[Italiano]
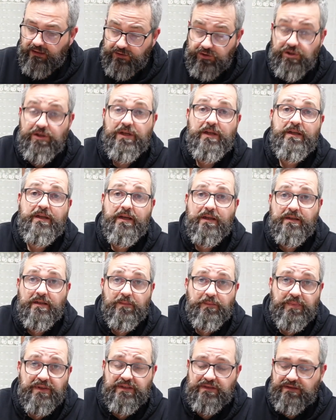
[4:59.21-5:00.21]
Ci richiede
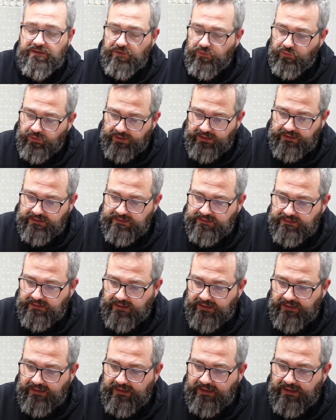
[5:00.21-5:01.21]
per
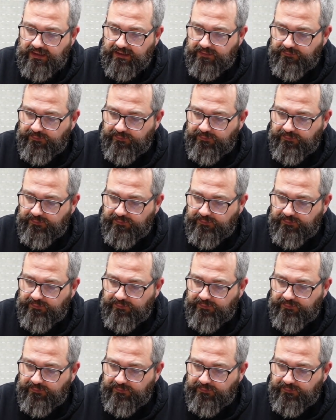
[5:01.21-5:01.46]
sicurezza la